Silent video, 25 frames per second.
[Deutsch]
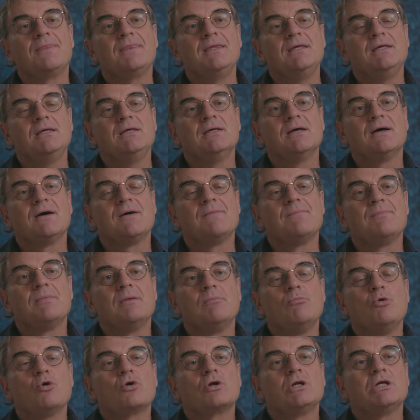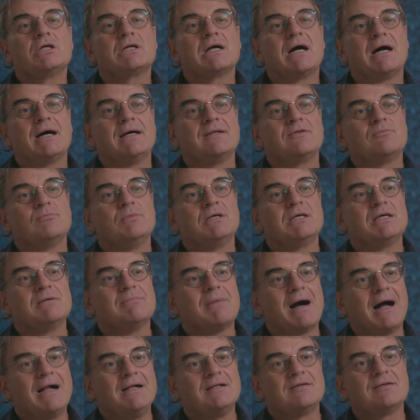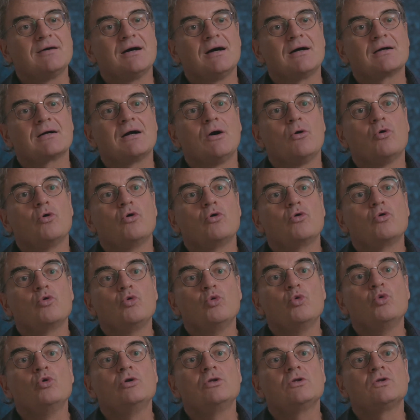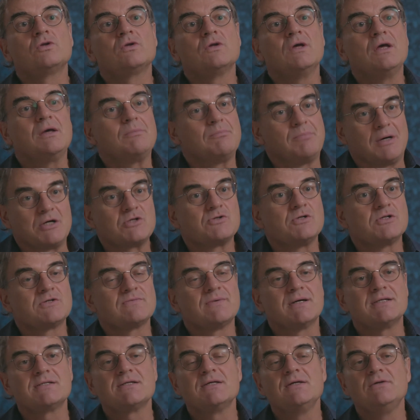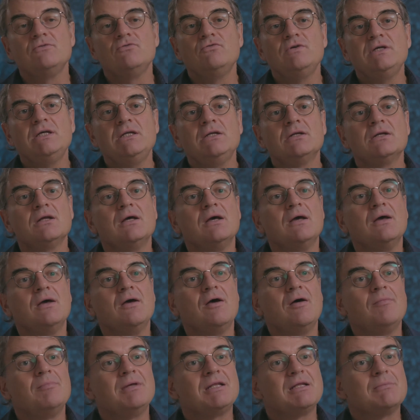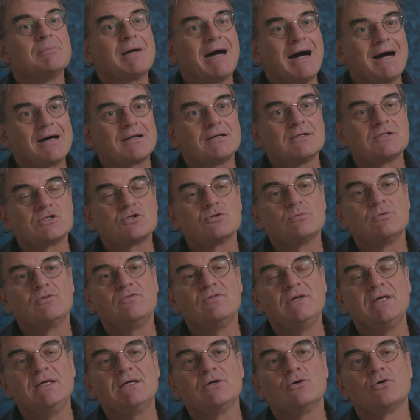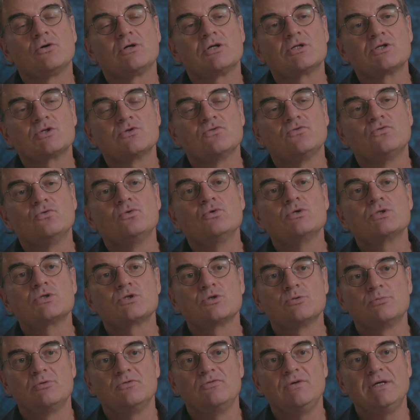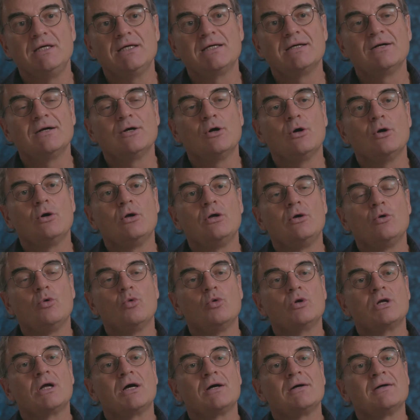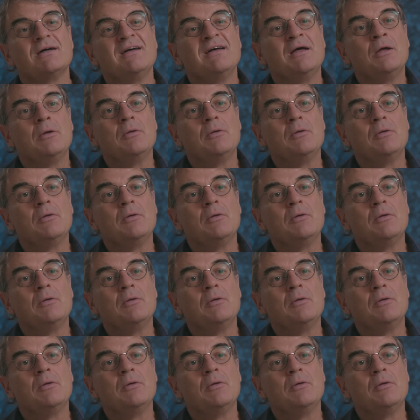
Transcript: die ähm, Möglichkeit, mich im Alltag auch gut, beispielsweise in Wien, äh, mit dem Radl zu bewegen oder zu Fuß zu bewegen äh, oder